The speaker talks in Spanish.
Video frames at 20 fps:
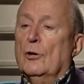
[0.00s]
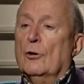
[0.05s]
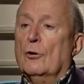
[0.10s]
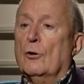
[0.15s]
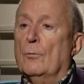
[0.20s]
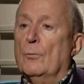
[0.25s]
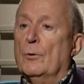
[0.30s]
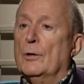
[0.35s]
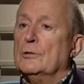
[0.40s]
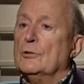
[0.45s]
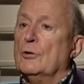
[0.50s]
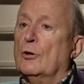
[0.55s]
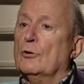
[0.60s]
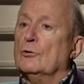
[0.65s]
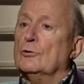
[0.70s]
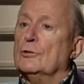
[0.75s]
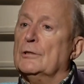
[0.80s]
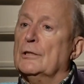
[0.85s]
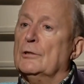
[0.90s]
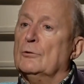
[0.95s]
como hecho
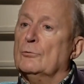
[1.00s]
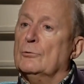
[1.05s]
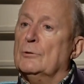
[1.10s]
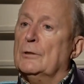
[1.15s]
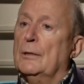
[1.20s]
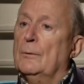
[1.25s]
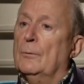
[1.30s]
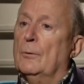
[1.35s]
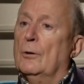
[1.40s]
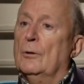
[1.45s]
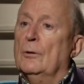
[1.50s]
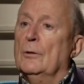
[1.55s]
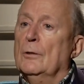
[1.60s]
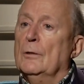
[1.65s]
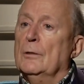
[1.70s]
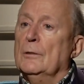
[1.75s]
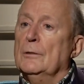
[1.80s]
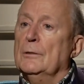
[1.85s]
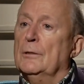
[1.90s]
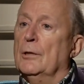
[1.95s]
constitutivo
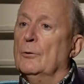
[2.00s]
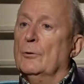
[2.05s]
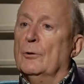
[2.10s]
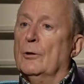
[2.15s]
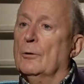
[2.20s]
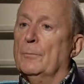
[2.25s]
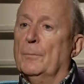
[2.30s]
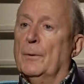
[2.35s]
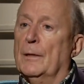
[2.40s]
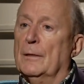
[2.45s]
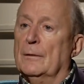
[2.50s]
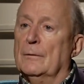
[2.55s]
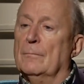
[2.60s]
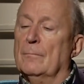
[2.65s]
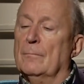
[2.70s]
de Europa.